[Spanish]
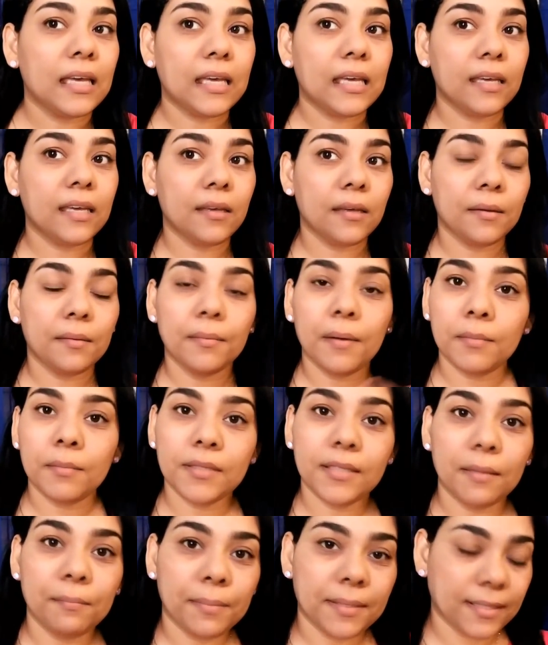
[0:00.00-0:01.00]
Y
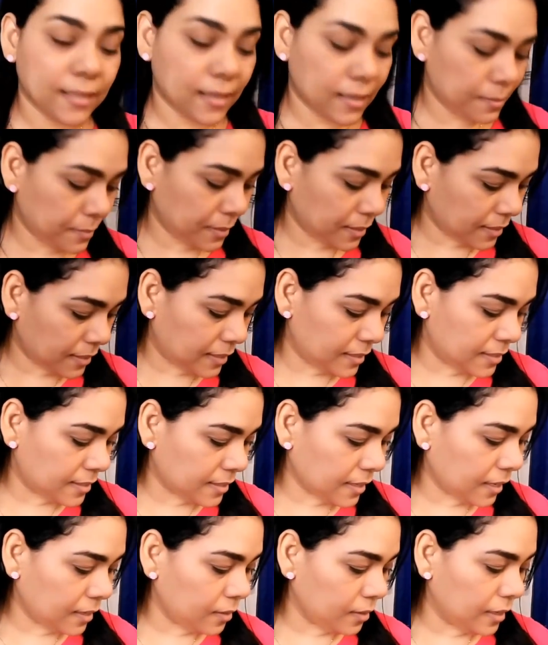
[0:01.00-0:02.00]
vamos a empezar a mandar
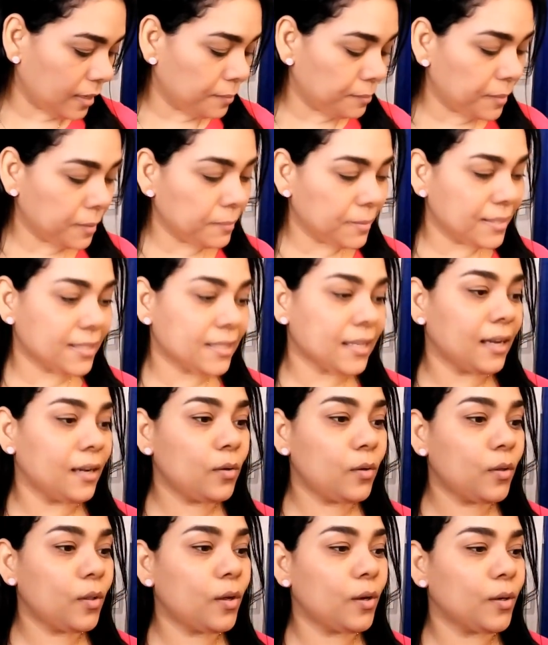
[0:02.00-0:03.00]
el primer
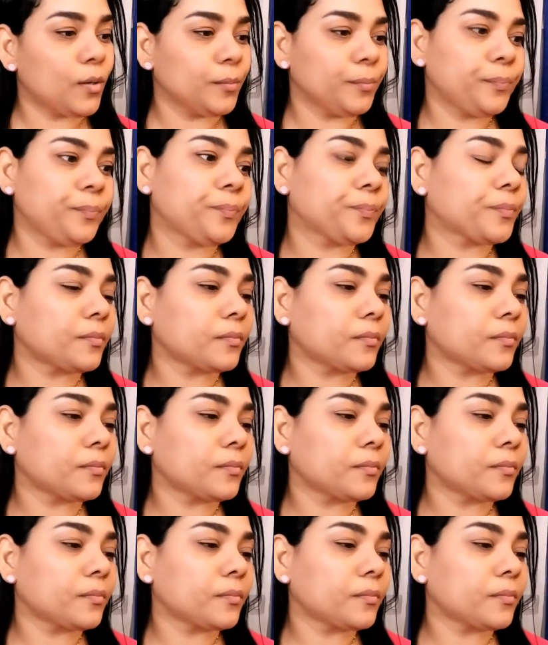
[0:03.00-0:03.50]
saludo.